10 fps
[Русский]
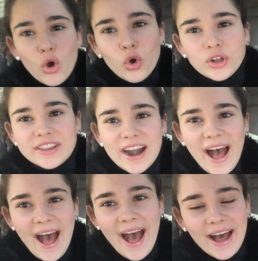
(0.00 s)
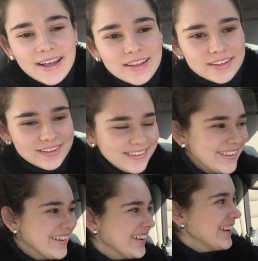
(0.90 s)
утро!
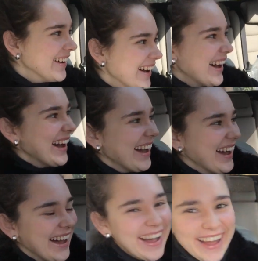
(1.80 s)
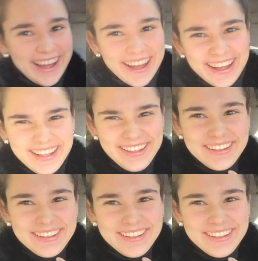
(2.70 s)
Хрипастый голос. Ты чуть-чуть.